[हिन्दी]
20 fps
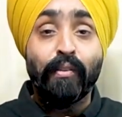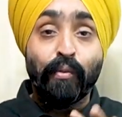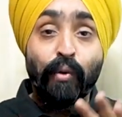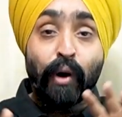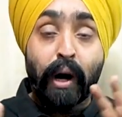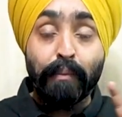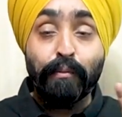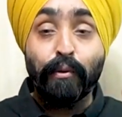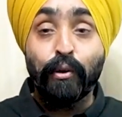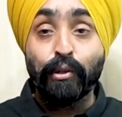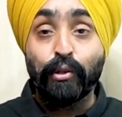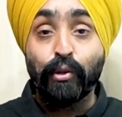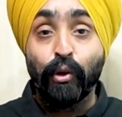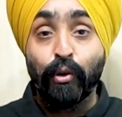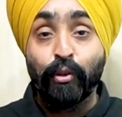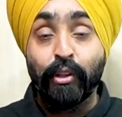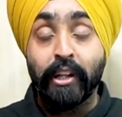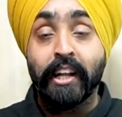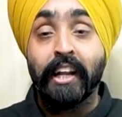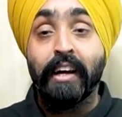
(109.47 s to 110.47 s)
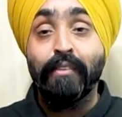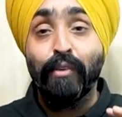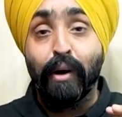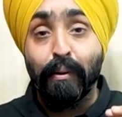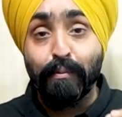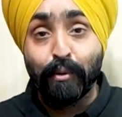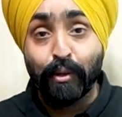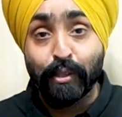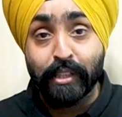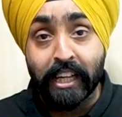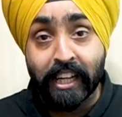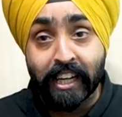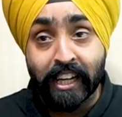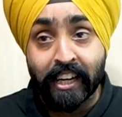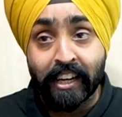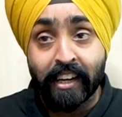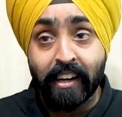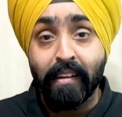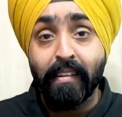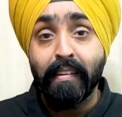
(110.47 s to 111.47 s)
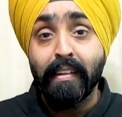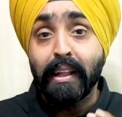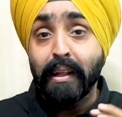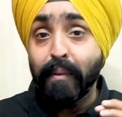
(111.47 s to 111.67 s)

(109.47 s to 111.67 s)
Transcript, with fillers: वो आप खुद सोच लेना वो आप खुद देख लेना